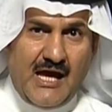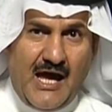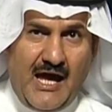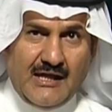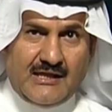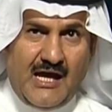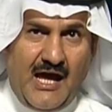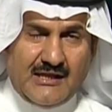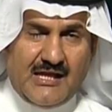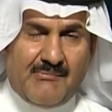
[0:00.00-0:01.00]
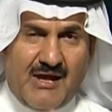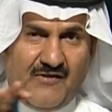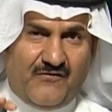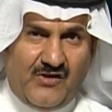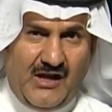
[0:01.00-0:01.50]
حتى حتى
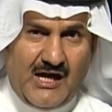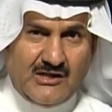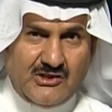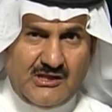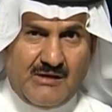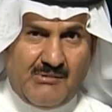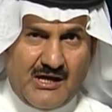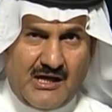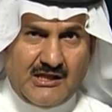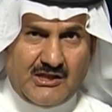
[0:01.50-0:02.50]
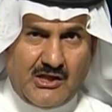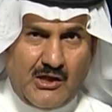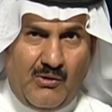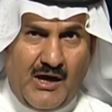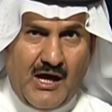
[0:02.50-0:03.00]
ملف الحج عندما أرادت
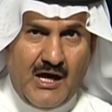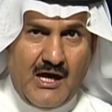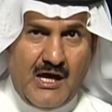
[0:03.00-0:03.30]
الدوحة